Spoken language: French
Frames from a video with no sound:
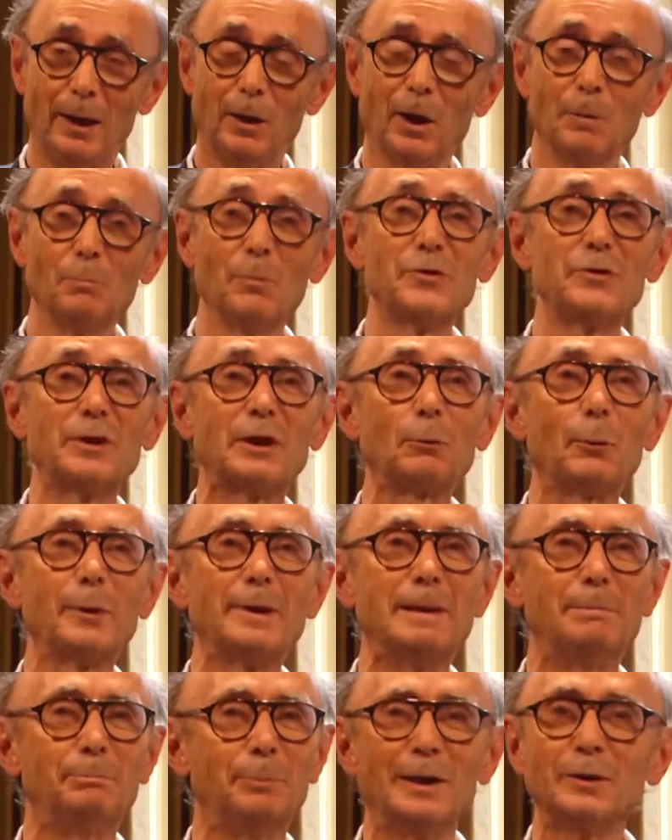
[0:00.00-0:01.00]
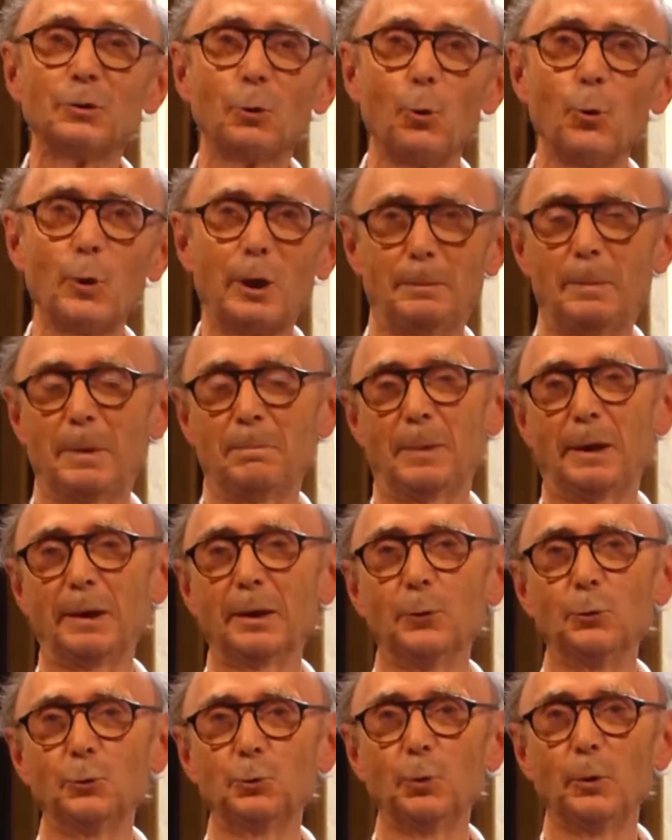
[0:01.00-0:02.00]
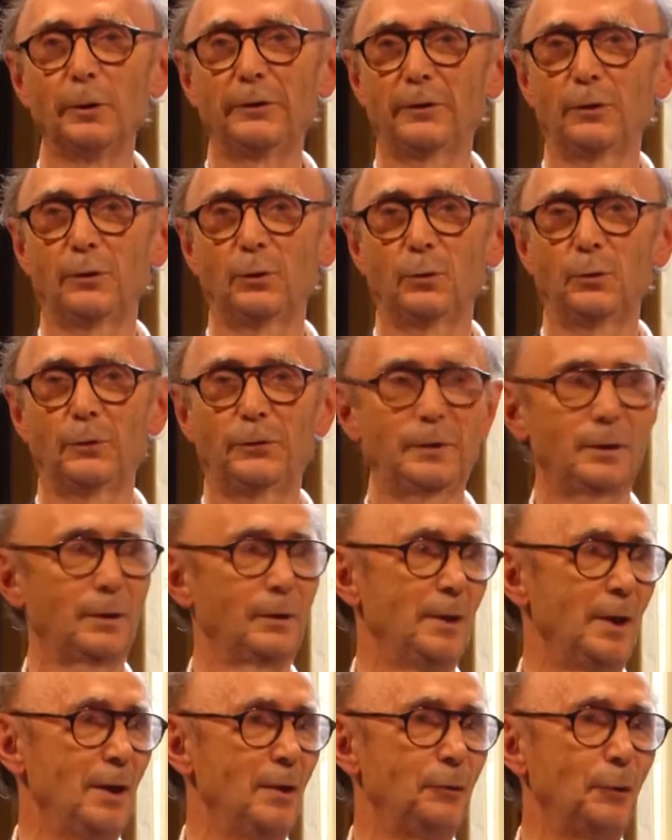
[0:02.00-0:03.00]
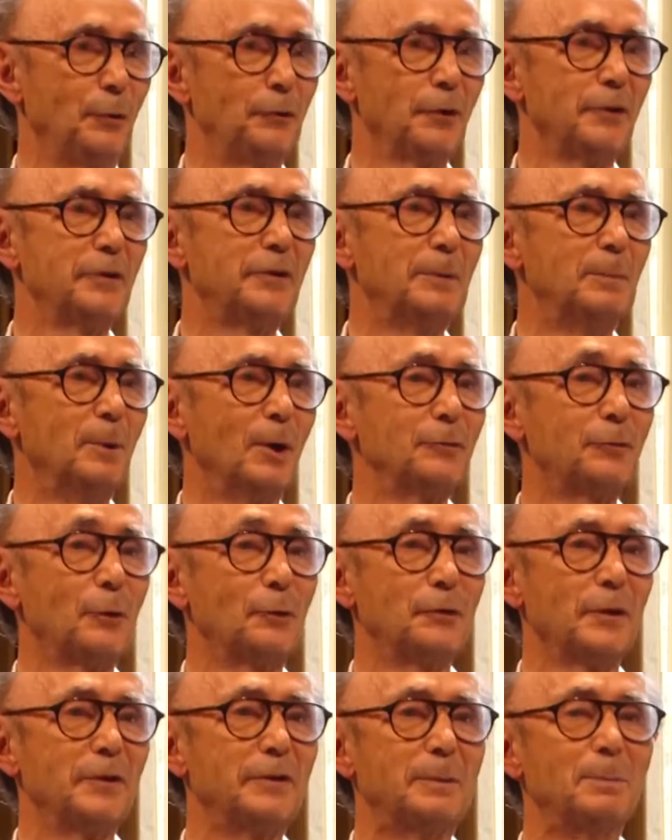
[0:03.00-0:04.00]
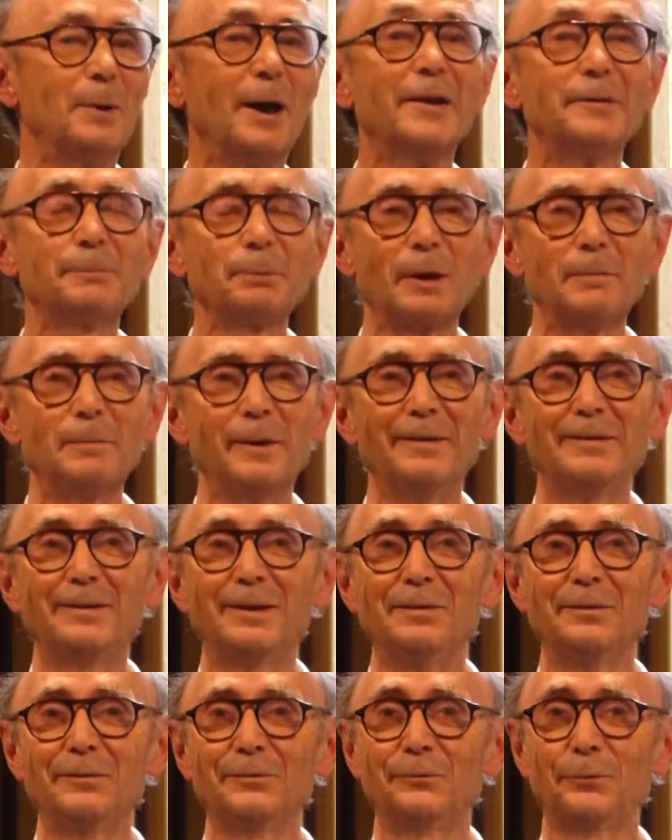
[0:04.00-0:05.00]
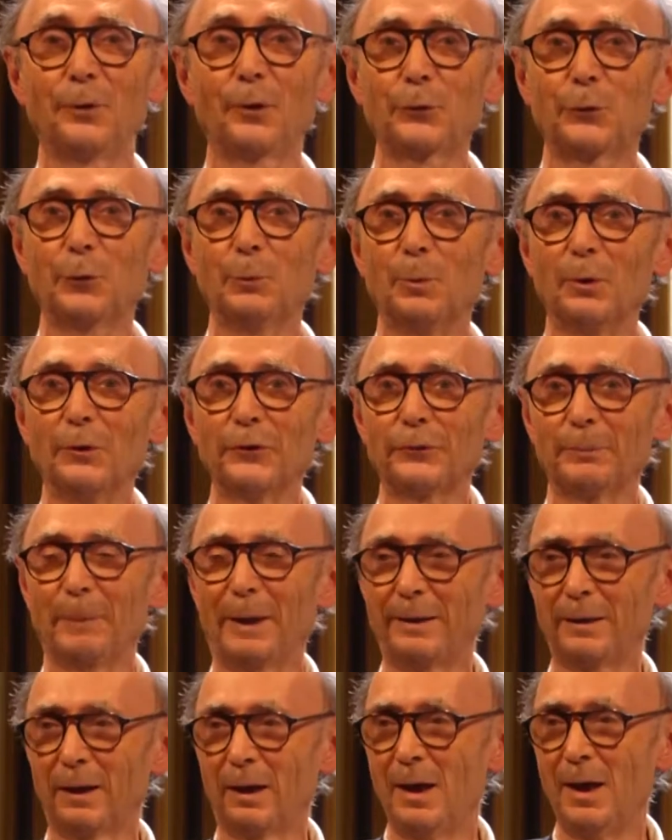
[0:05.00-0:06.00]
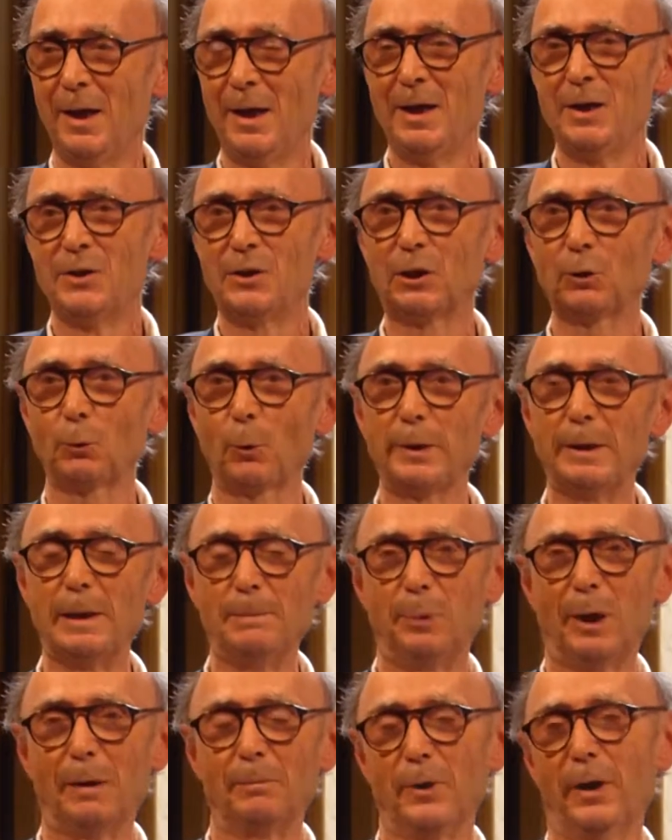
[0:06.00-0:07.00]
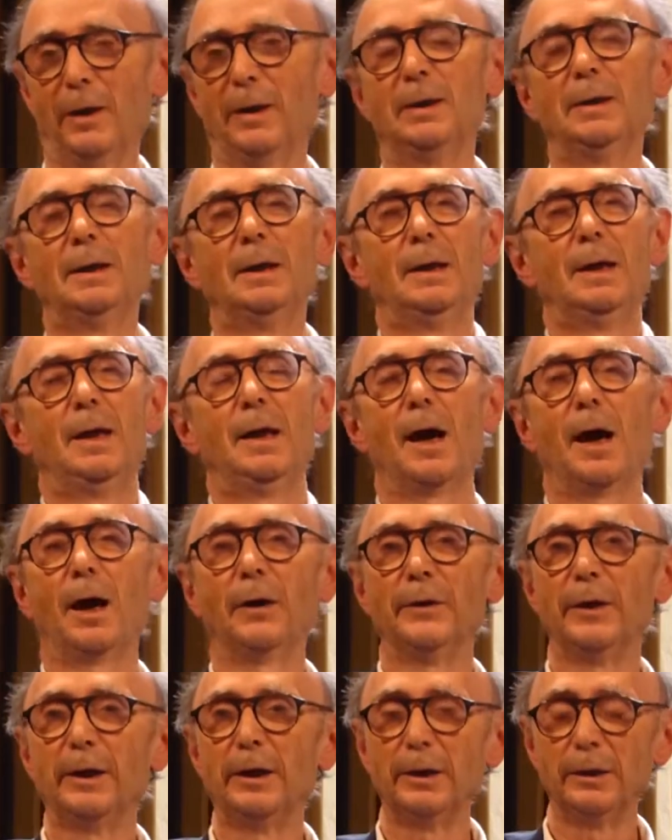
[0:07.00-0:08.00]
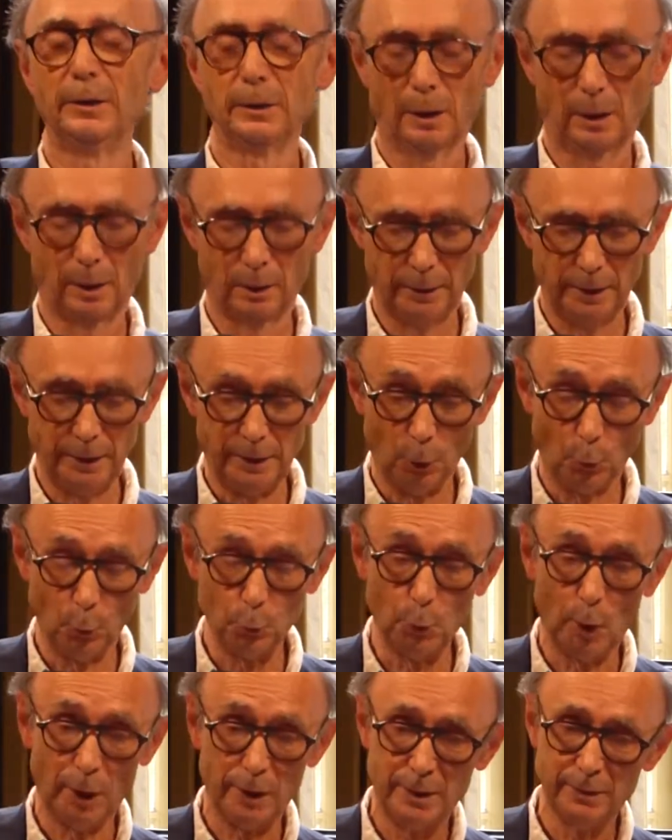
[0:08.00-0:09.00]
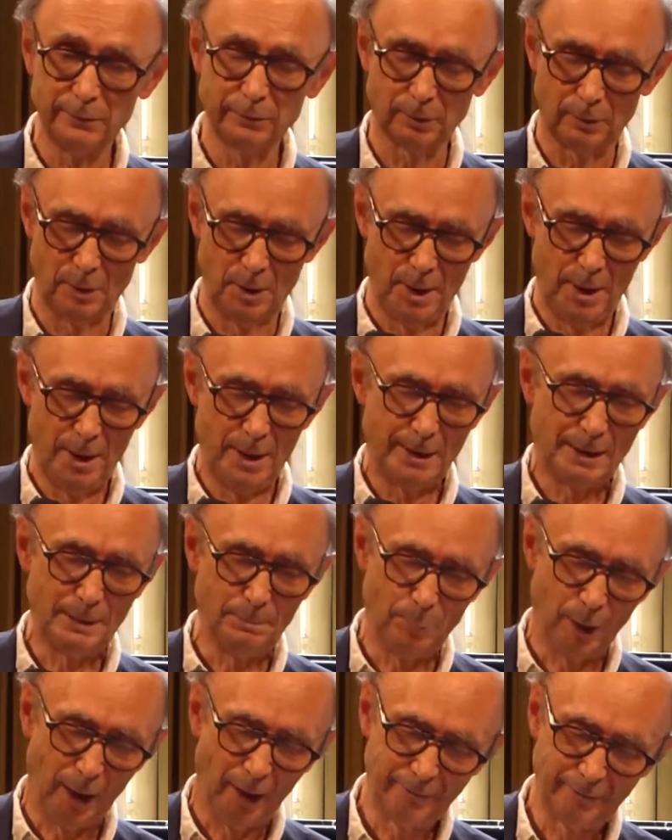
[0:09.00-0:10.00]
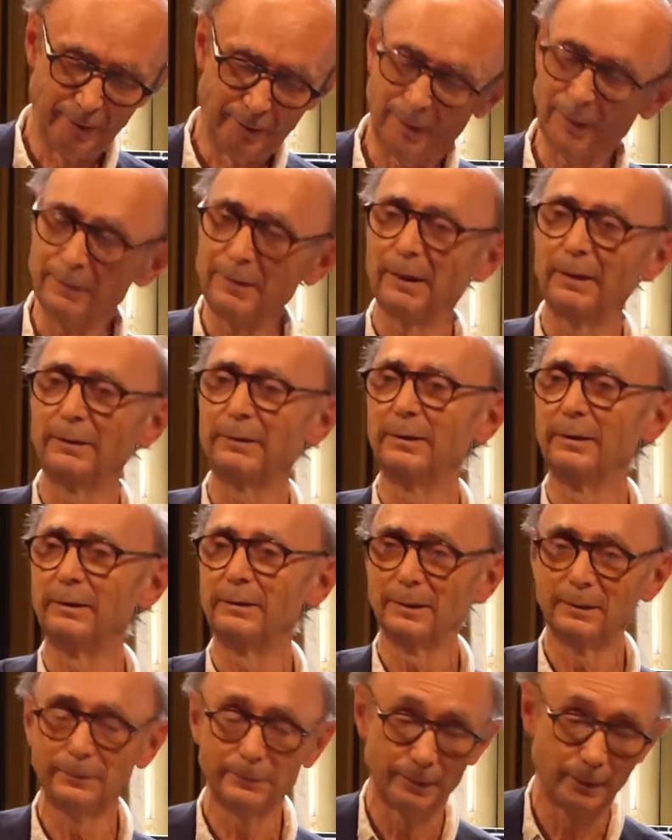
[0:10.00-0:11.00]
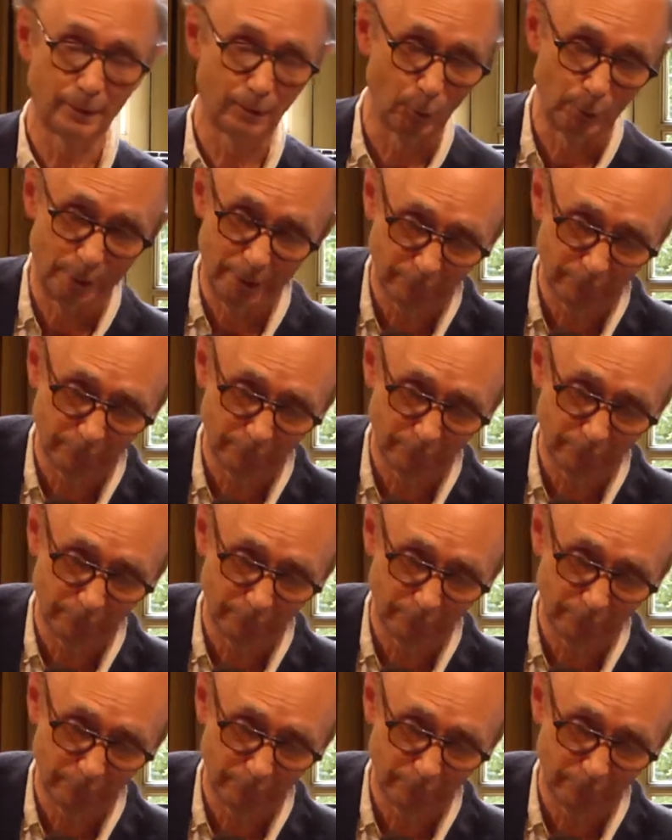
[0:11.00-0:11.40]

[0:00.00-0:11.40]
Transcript: Alors, moi, j'y croyais pas trop, quand même, malgré tout, à ce sentiment, ce sentiment exprimé si fortement ce matin. J'y croyais pas, en, en ayant lu un livre qui me paraissait très excessif et qui est un